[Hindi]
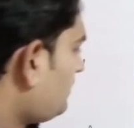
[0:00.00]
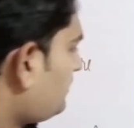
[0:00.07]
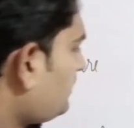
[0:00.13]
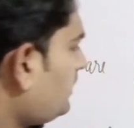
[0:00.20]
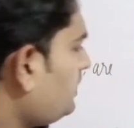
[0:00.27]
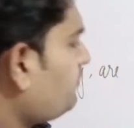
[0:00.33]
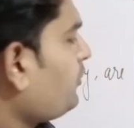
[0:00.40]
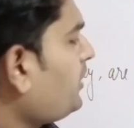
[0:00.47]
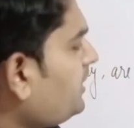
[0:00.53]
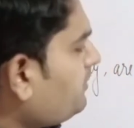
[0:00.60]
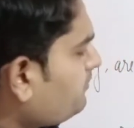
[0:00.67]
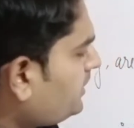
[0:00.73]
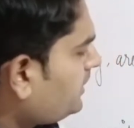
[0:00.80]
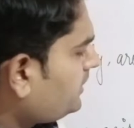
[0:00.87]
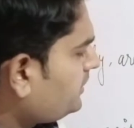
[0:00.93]
थर्ड पॉइंट
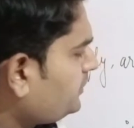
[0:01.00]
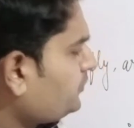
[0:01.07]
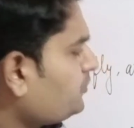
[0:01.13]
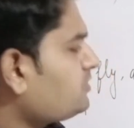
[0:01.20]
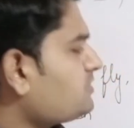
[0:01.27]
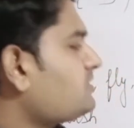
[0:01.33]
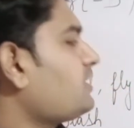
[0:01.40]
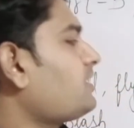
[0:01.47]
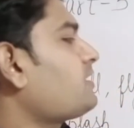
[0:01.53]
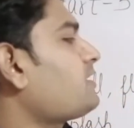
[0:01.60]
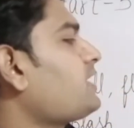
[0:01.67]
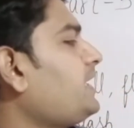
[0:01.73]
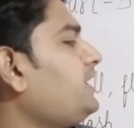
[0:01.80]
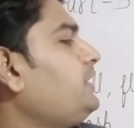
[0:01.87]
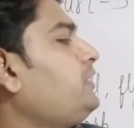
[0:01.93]
में है यूज़ द
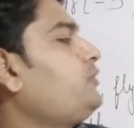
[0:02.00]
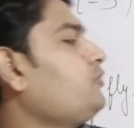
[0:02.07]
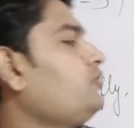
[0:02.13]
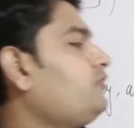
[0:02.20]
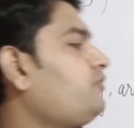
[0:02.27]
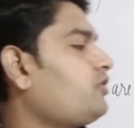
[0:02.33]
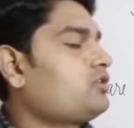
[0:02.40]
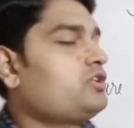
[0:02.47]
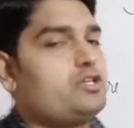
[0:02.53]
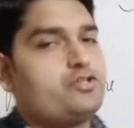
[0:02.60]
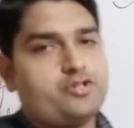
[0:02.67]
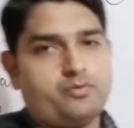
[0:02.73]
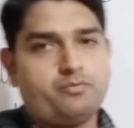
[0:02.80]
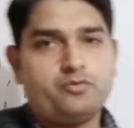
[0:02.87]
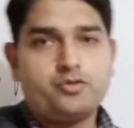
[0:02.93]
राइट टूल फॉर द
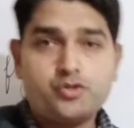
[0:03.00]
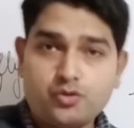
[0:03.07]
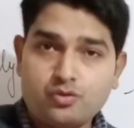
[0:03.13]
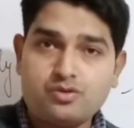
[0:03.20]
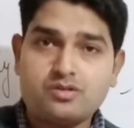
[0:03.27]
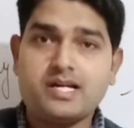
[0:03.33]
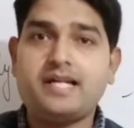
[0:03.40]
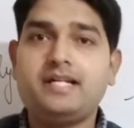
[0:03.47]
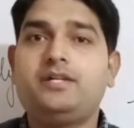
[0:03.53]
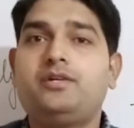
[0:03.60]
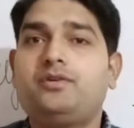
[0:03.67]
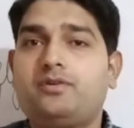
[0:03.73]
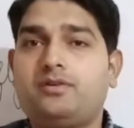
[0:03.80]
जॉब जो राइट